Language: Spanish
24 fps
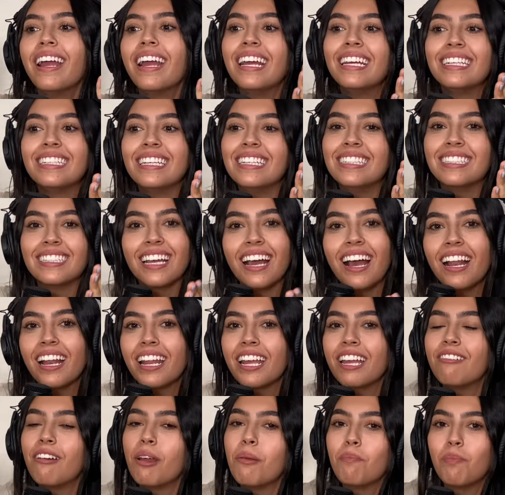esencial
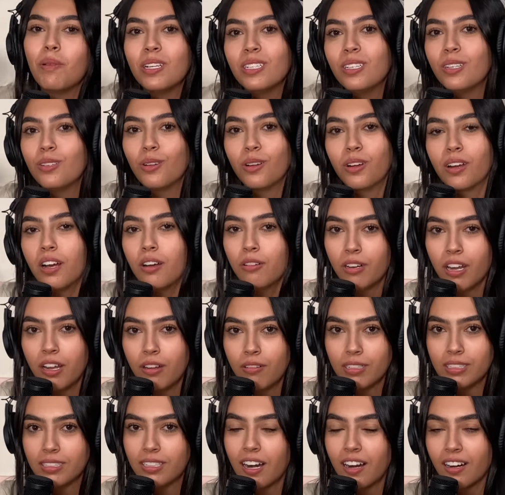y va implícito en cada una de
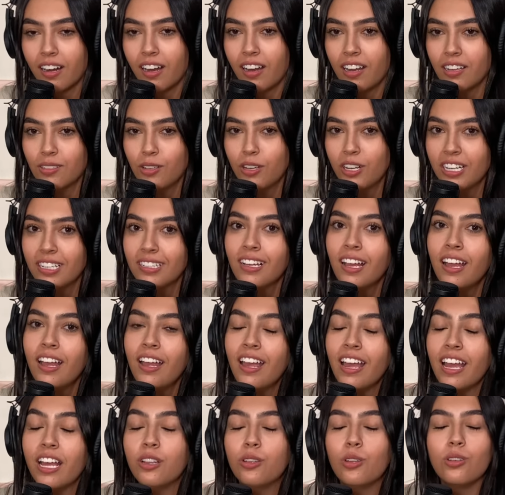nuestras relaciones.
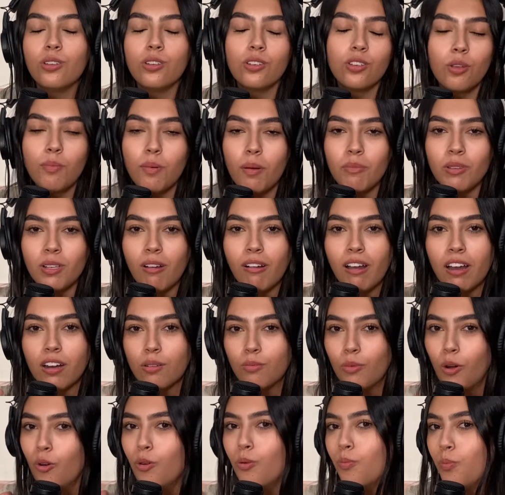Entonces hoy vamos a hablar
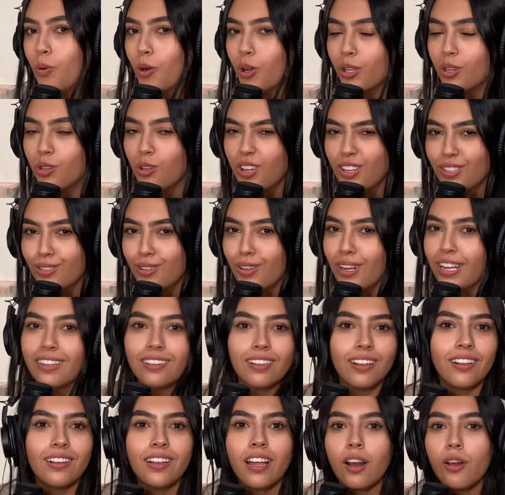como un poquito de eso,
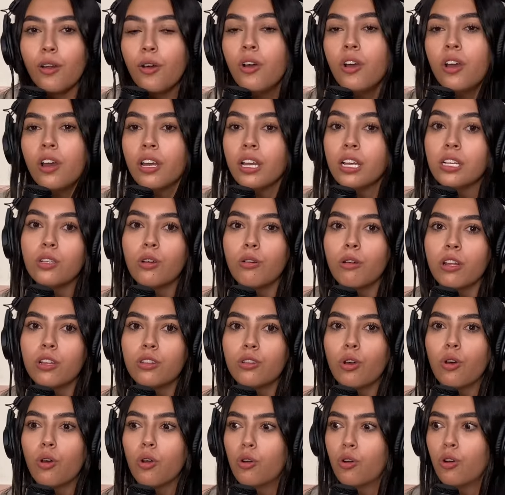entenderlo y sobre
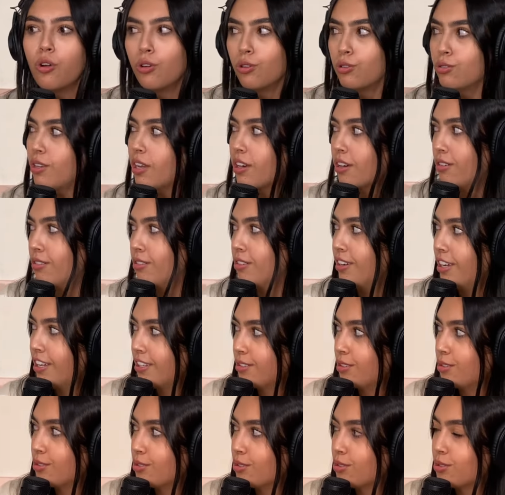todo conocerlo en
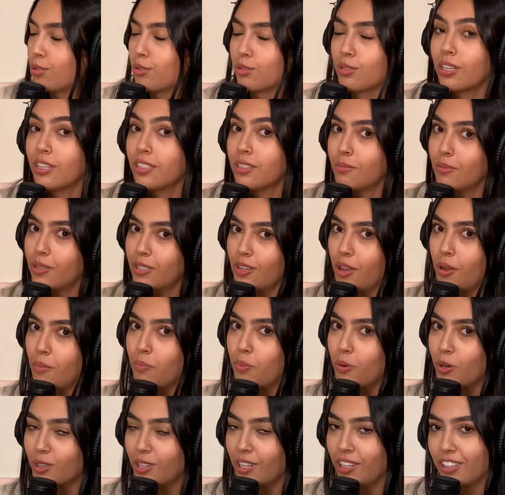nosotros, que es demasiado
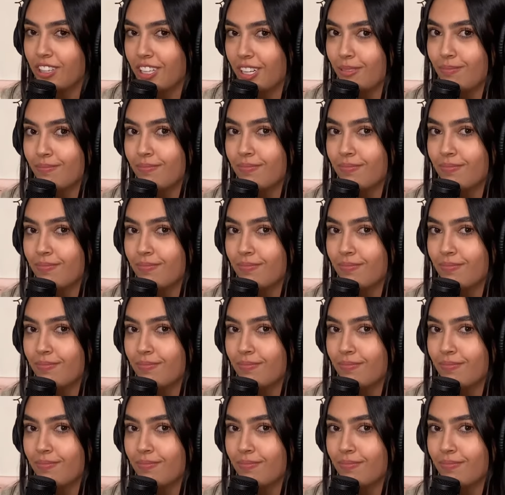importante.